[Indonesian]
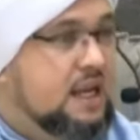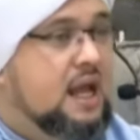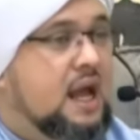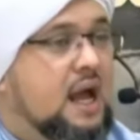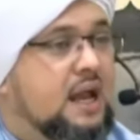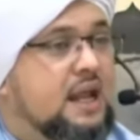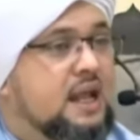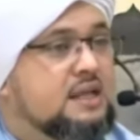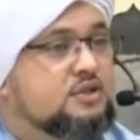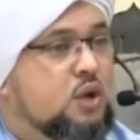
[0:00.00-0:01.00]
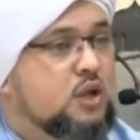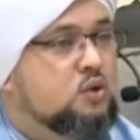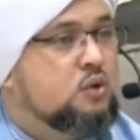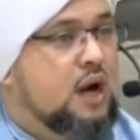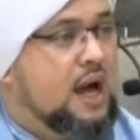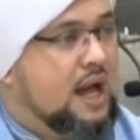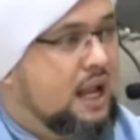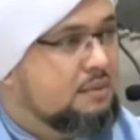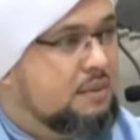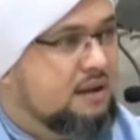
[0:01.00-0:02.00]
ada suatu
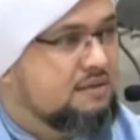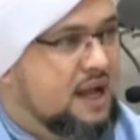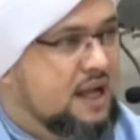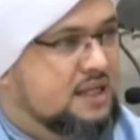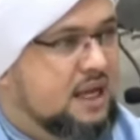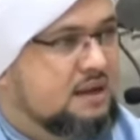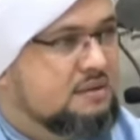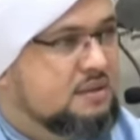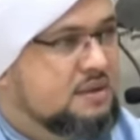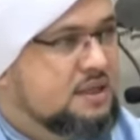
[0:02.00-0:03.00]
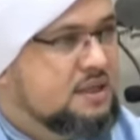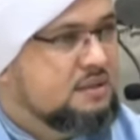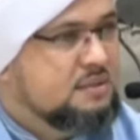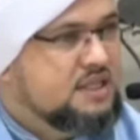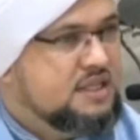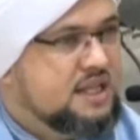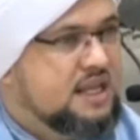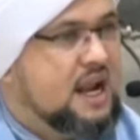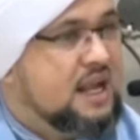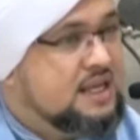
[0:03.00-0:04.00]
hal manfaat yang bisa
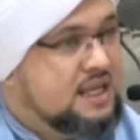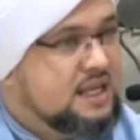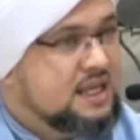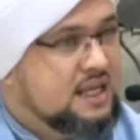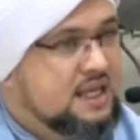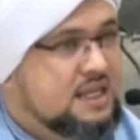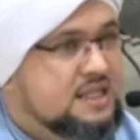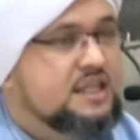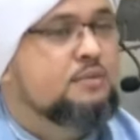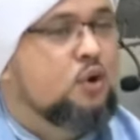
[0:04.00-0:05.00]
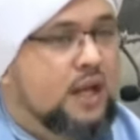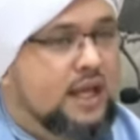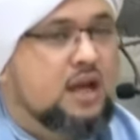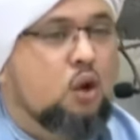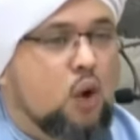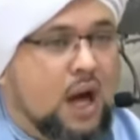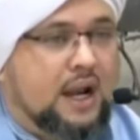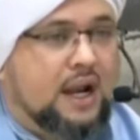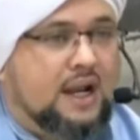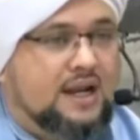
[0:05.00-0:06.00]
diraih dia boleh keluar
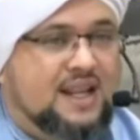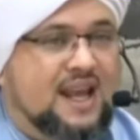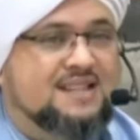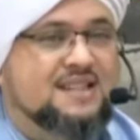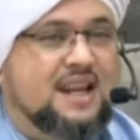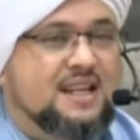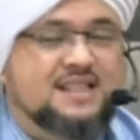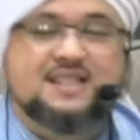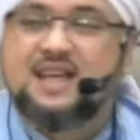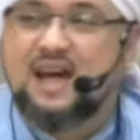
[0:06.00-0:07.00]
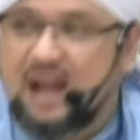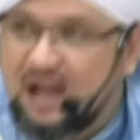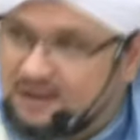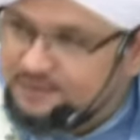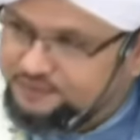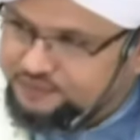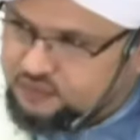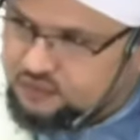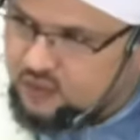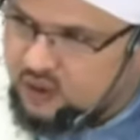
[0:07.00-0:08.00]
di antaranya ziarah
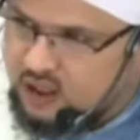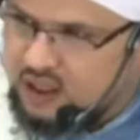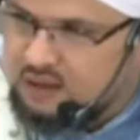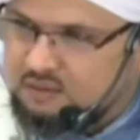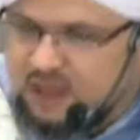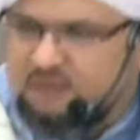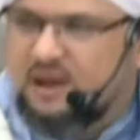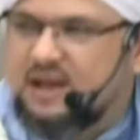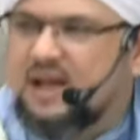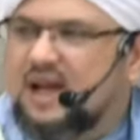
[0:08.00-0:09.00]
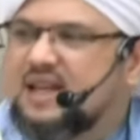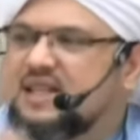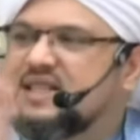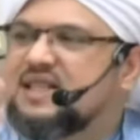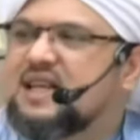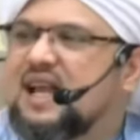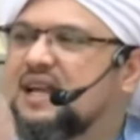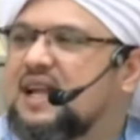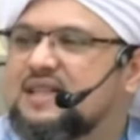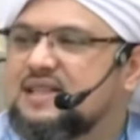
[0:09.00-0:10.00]
bagaimana hadisnya
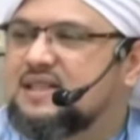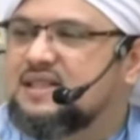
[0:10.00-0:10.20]
dilaknat